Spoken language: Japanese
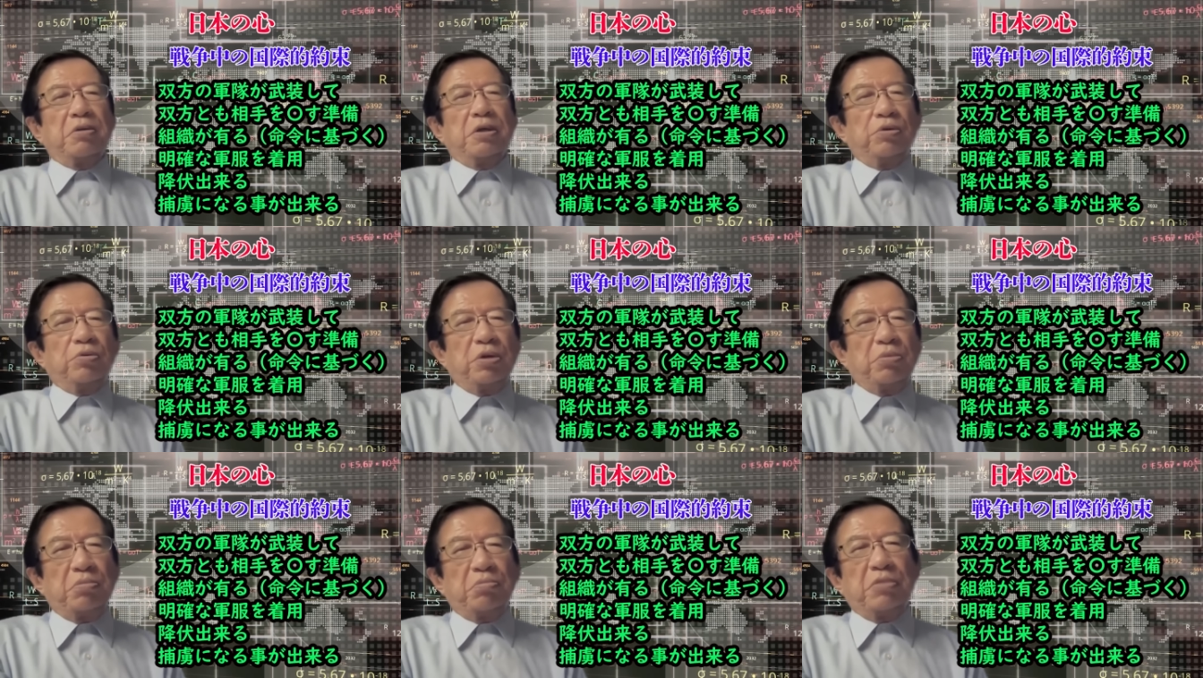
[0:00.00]
こ
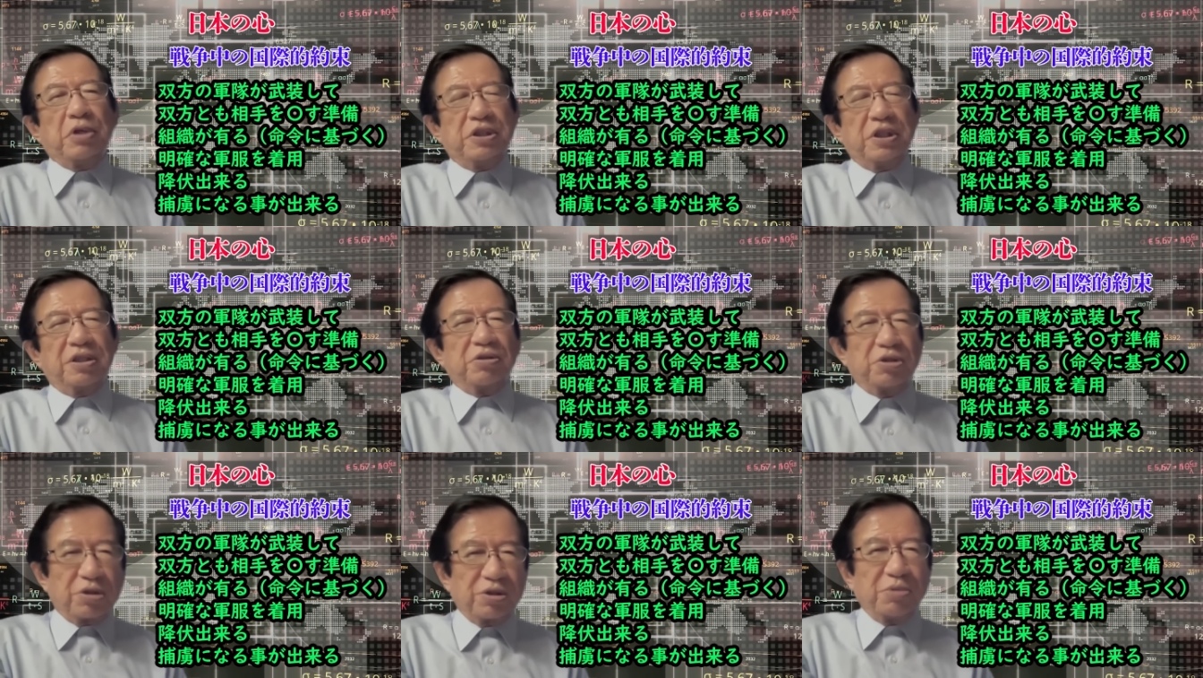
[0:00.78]
れ間違って
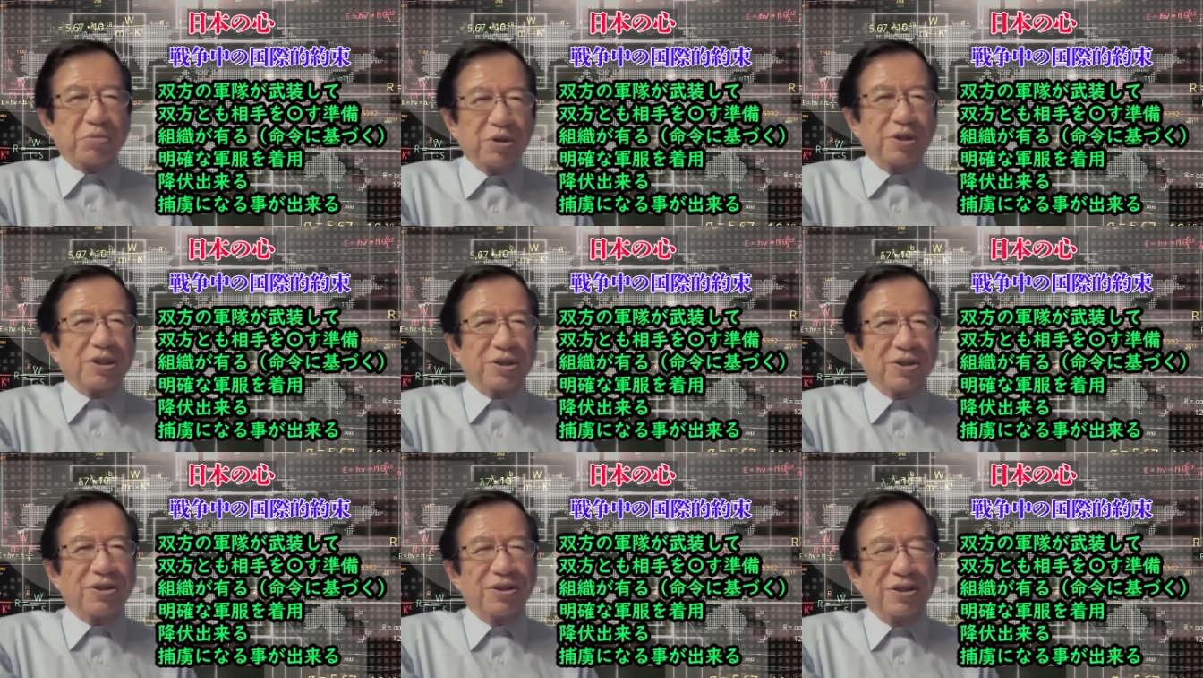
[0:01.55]
る人随分いるんです
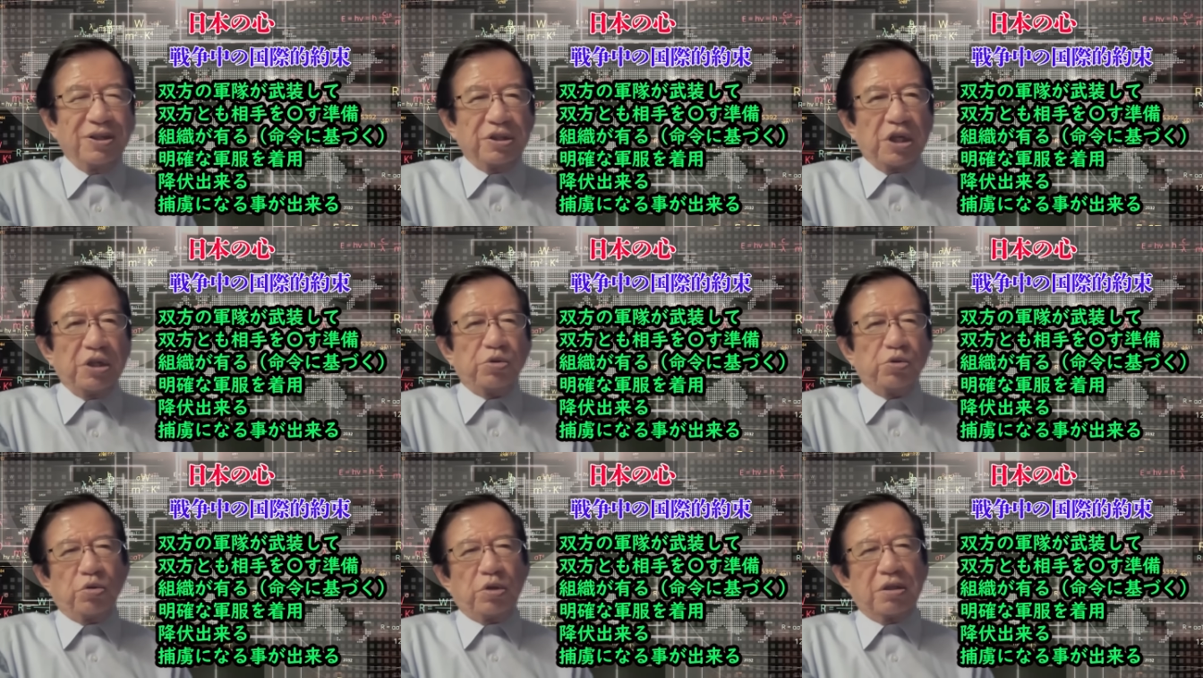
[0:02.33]
よ。戦
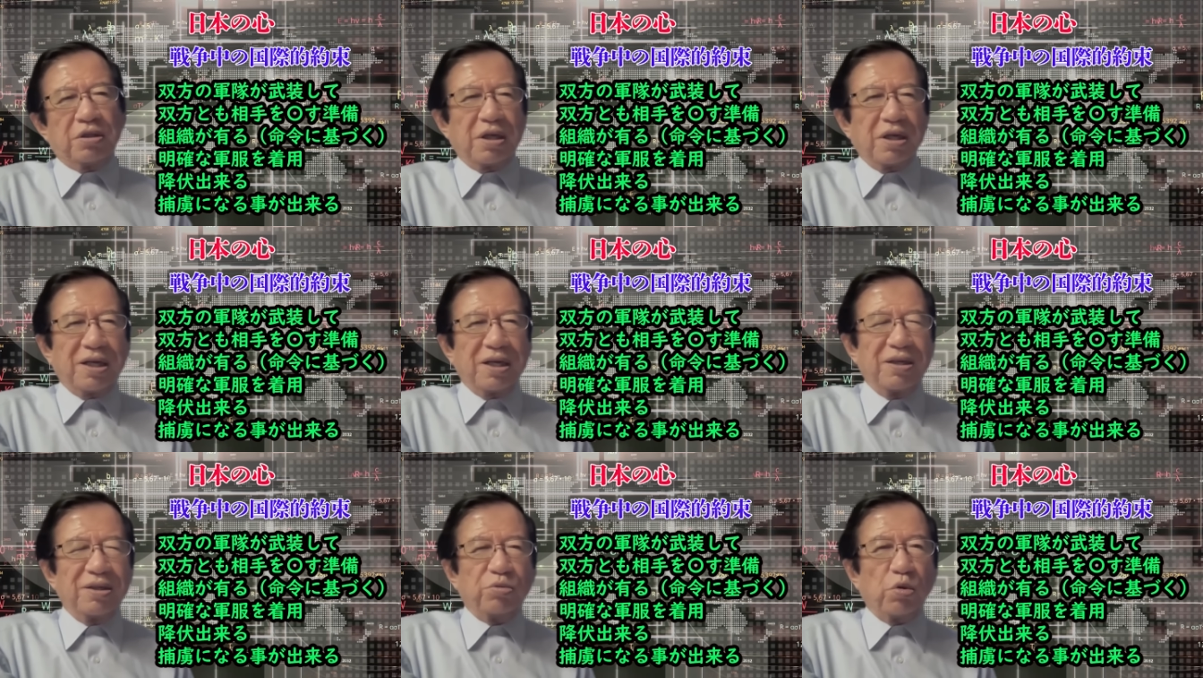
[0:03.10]
争なんだか
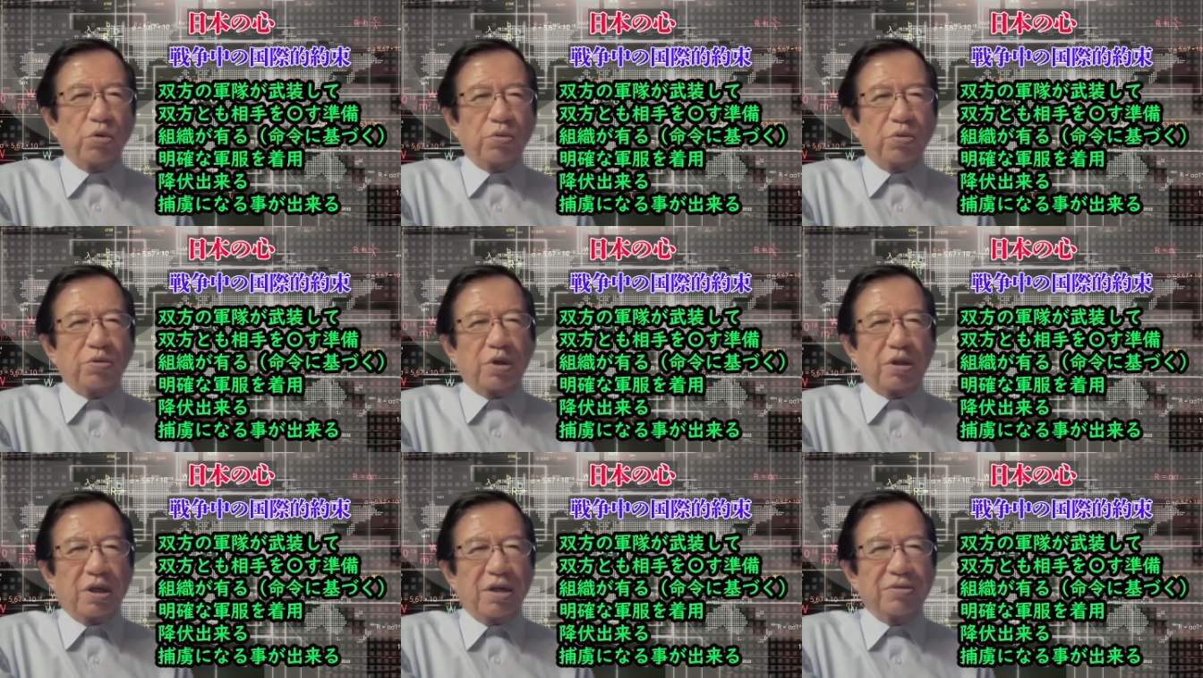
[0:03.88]
らとことん
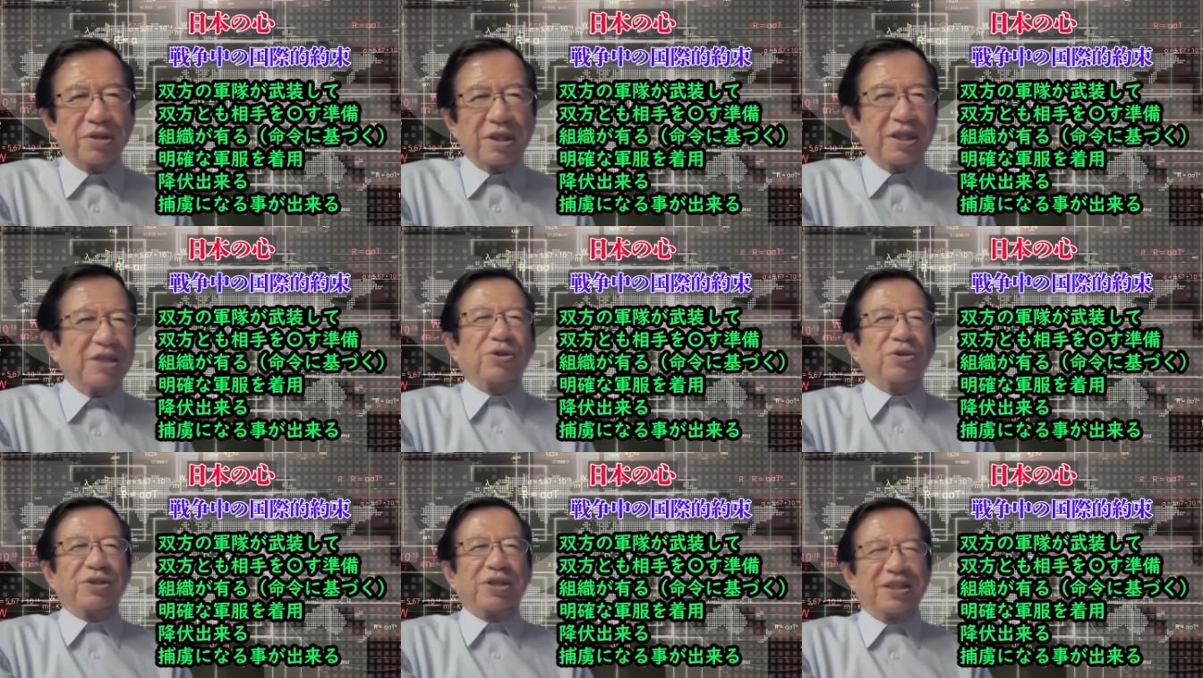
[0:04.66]
戦うんだって。いや、そん
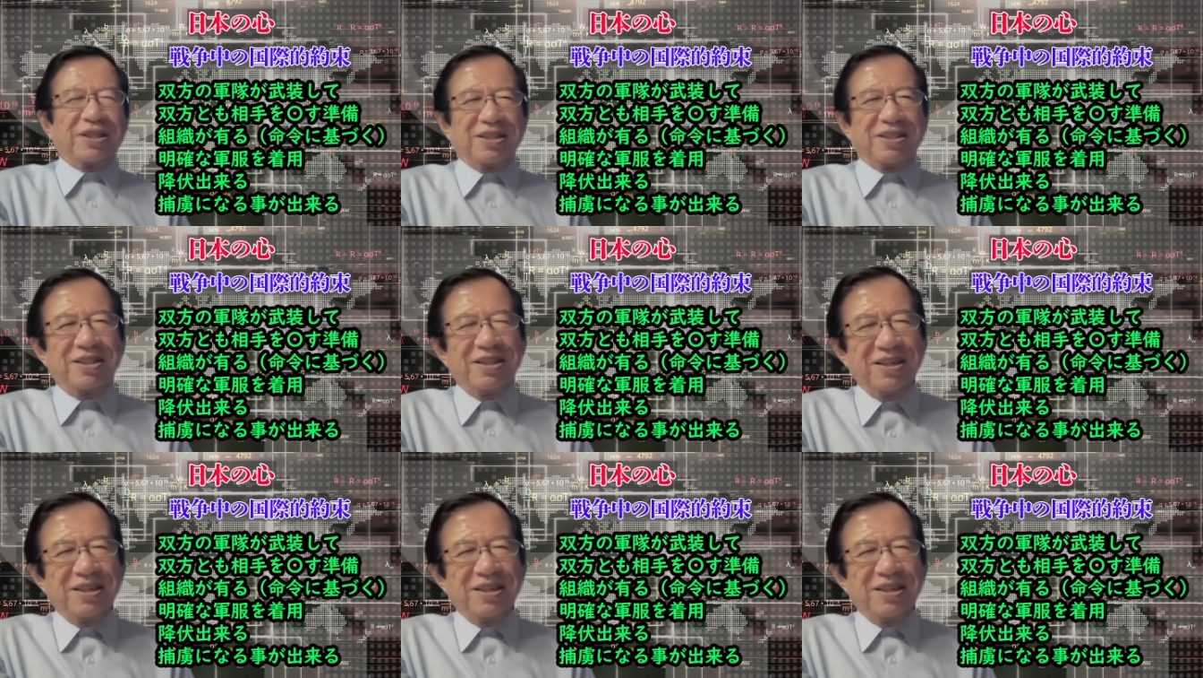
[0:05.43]
なことないんです。